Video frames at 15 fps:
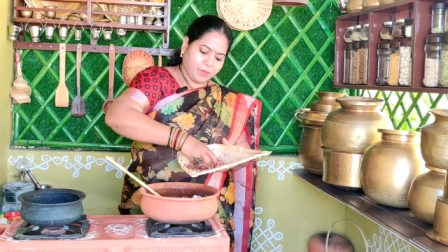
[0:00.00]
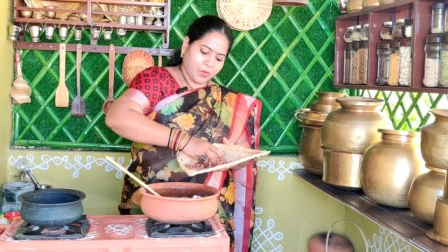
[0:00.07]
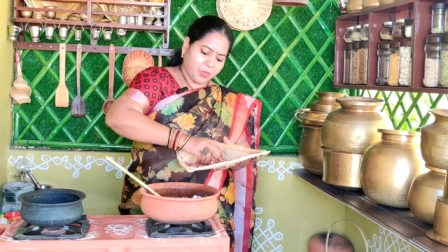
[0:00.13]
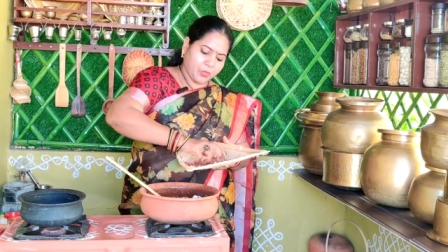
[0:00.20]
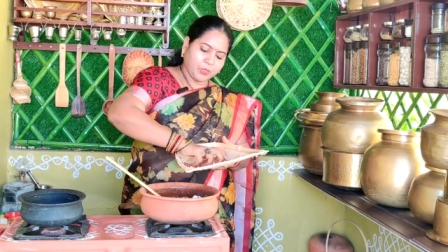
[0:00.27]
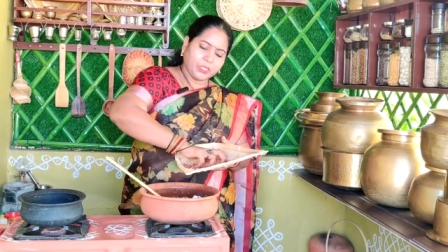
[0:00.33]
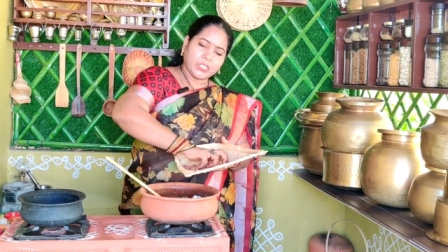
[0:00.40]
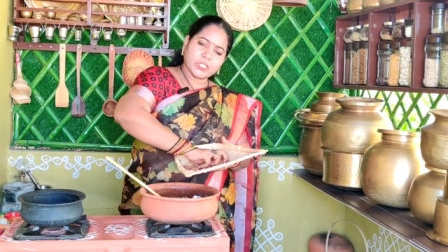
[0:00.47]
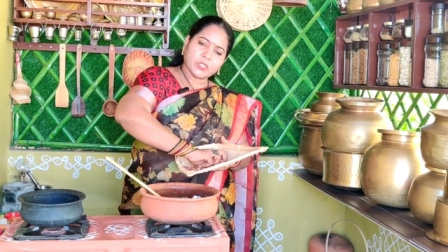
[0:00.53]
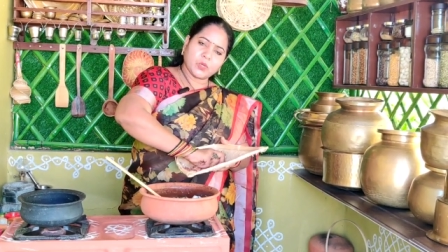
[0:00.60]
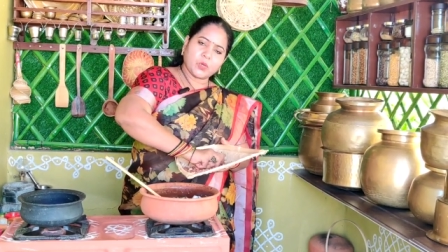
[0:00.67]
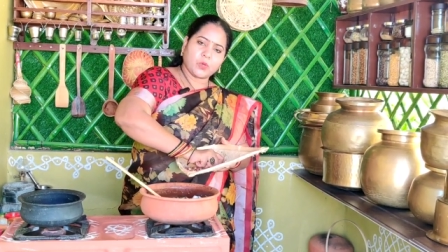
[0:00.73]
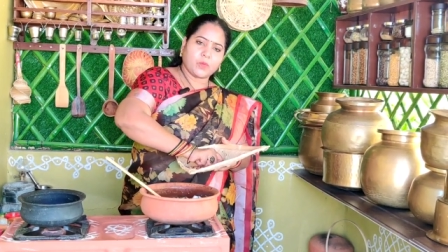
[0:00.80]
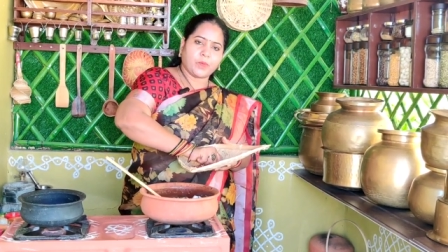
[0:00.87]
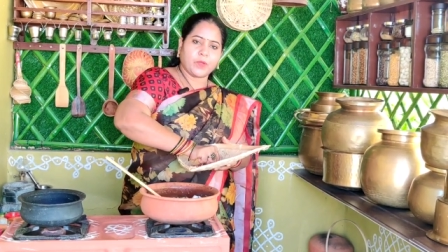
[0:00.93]
పట్టు
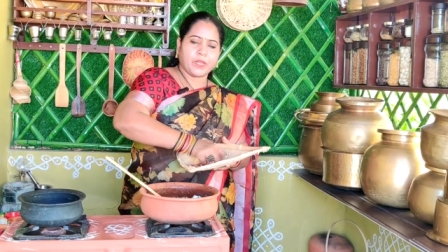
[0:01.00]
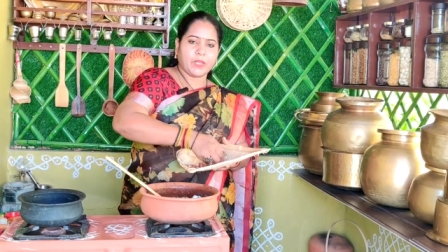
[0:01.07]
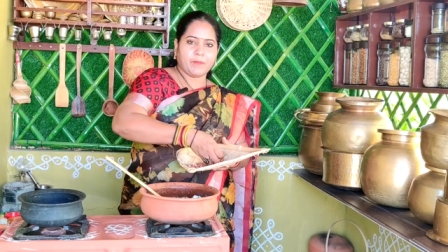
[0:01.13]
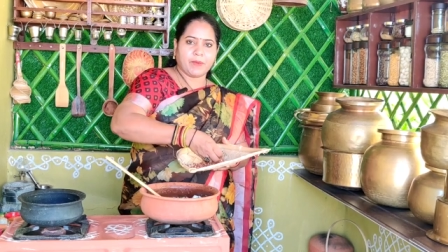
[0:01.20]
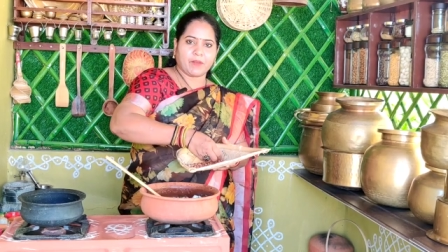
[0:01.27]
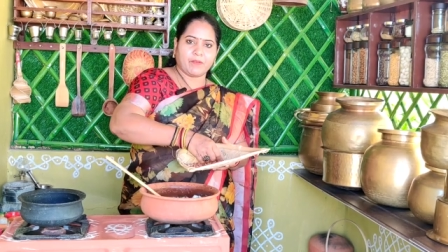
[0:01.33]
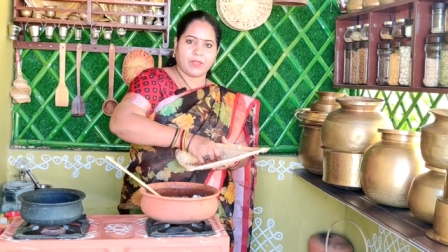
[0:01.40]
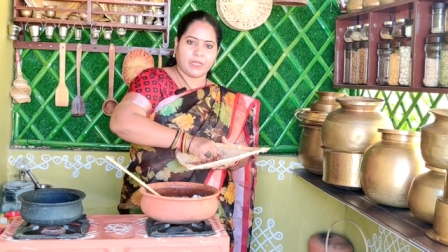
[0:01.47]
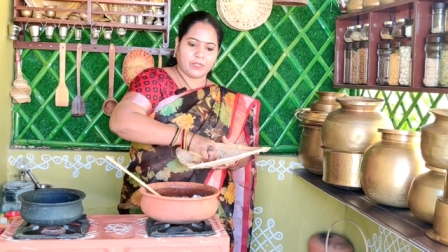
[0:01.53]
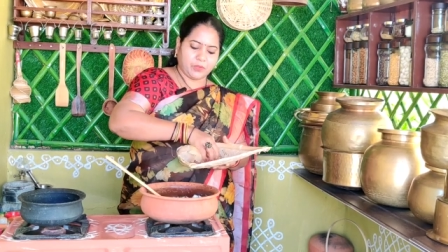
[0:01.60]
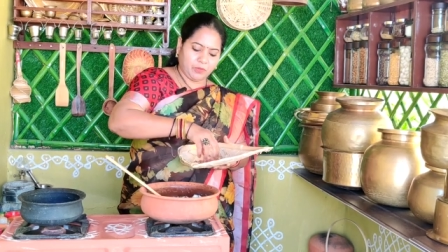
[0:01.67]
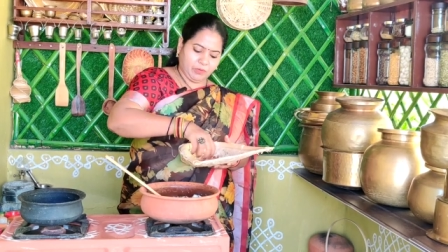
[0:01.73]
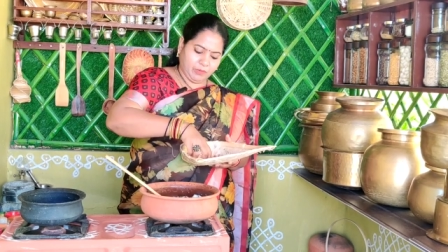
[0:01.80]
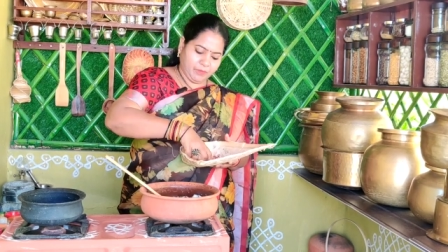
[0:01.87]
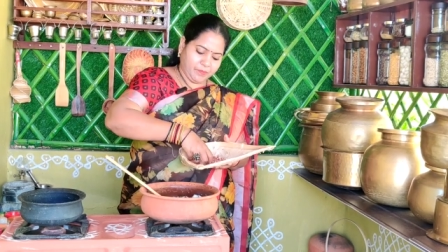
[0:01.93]
తీసుకోకపోయినా
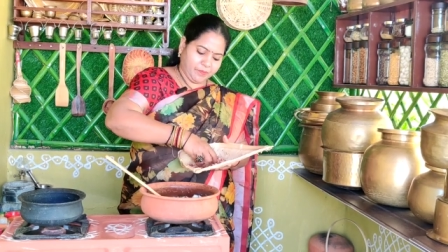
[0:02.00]
పర్వాలేదు